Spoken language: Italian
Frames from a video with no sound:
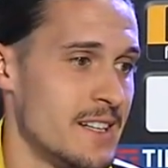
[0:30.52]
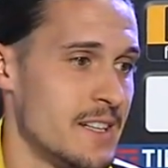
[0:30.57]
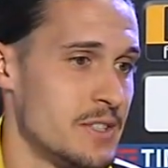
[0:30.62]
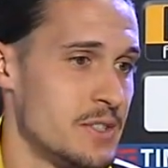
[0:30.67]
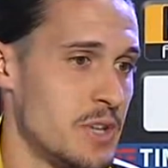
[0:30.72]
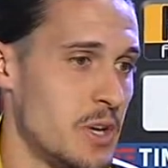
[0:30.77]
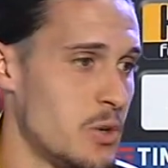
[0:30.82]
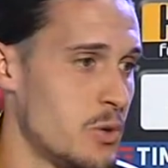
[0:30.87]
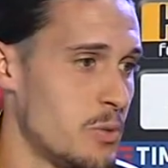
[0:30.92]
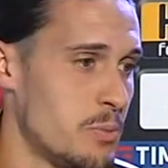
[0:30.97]

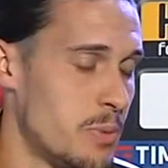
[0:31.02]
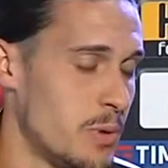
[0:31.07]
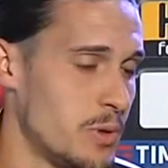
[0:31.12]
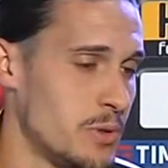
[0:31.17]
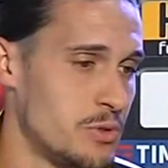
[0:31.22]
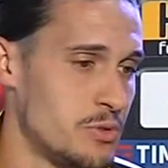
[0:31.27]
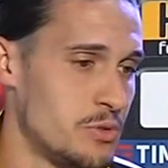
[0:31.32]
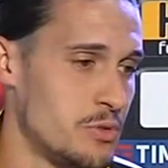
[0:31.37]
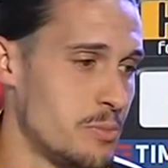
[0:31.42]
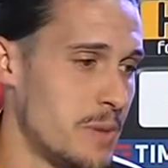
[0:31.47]
ci hanno un po'
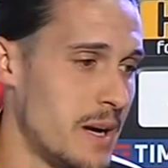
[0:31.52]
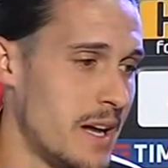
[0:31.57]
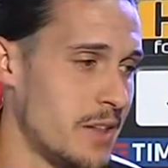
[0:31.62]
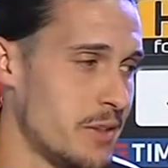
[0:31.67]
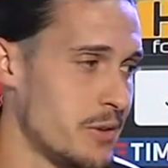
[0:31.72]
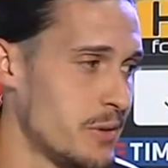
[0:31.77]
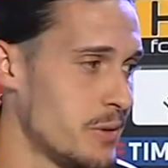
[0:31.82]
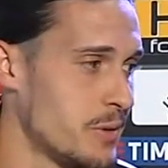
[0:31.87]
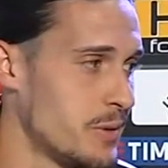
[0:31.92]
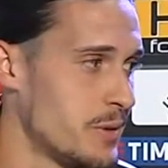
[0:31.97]

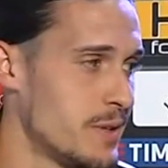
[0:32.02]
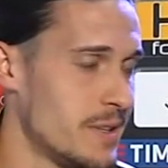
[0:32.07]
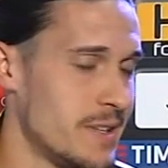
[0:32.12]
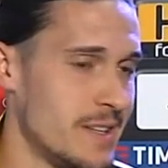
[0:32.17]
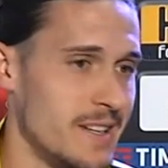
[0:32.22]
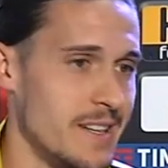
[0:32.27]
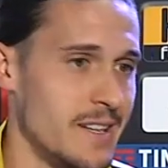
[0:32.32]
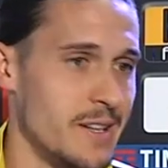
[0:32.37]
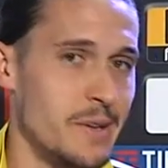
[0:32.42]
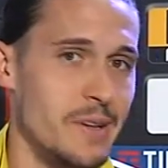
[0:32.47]
disturbato
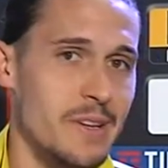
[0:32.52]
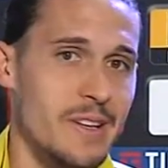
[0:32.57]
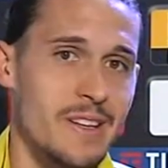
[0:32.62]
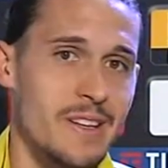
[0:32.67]
eh,